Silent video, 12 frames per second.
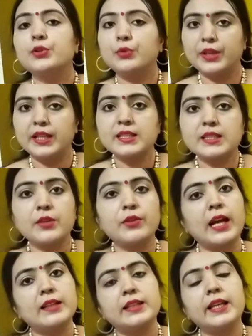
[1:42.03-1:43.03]
तो इस
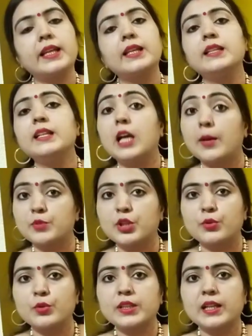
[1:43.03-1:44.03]
शिवरात्रि के दिन आप
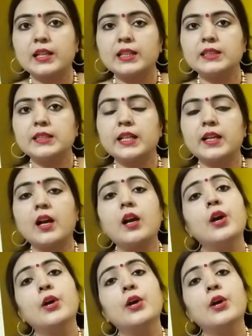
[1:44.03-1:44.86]
ज़रूर कर लीजिएगा